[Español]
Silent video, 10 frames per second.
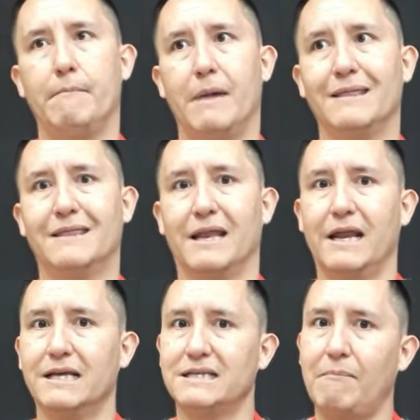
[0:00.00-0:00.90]

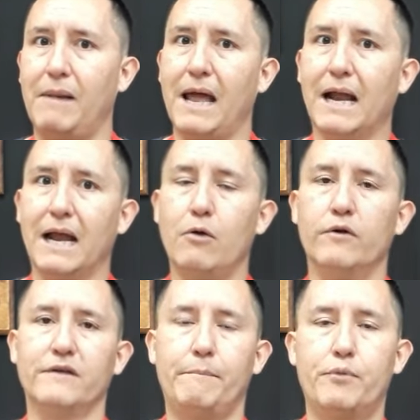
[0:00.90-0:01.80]
mantener esa plaga o esa